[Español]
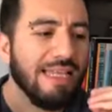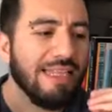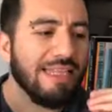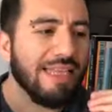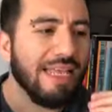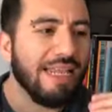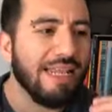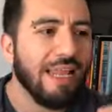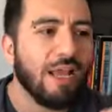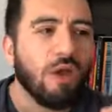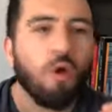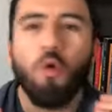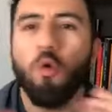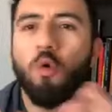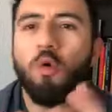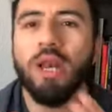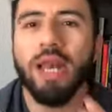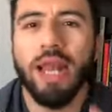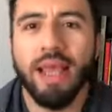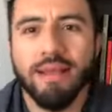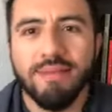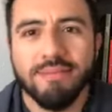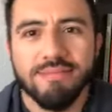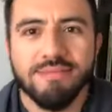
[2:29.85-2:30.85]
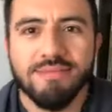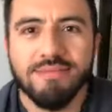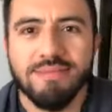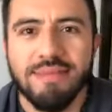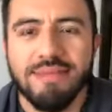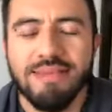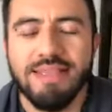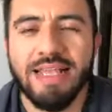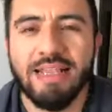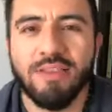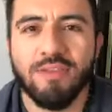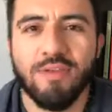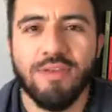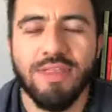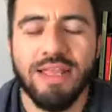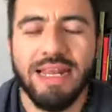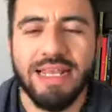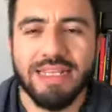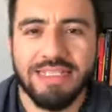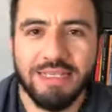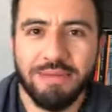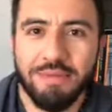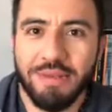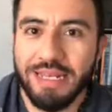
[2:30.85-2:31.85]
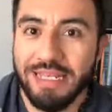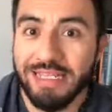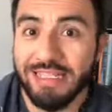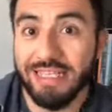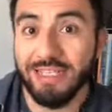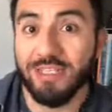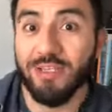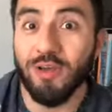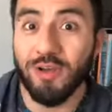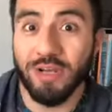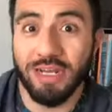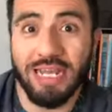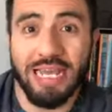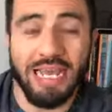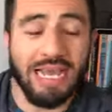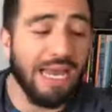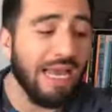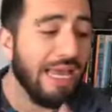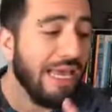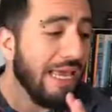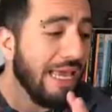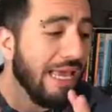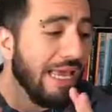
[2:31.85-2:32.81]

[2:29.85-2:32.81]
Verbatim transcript: tiene cuna dentro de la civilización griega.